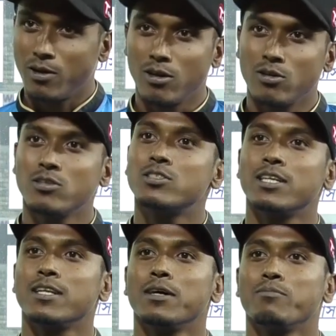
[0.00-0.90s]
ভালো হচ্ছে
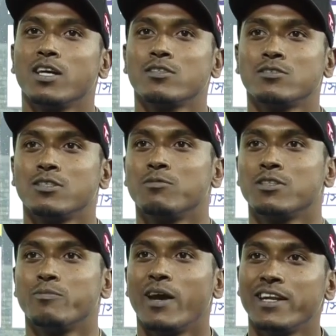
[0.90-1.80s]
না প্লাস হচ্ছে
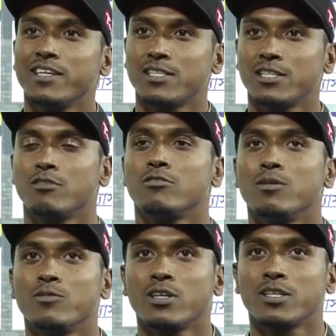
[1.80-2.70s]
আমাদের ব্যাটিং সাইডটাও
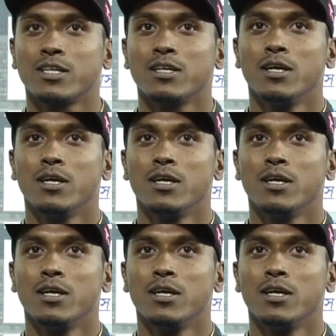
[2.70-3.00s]
তেমন একটা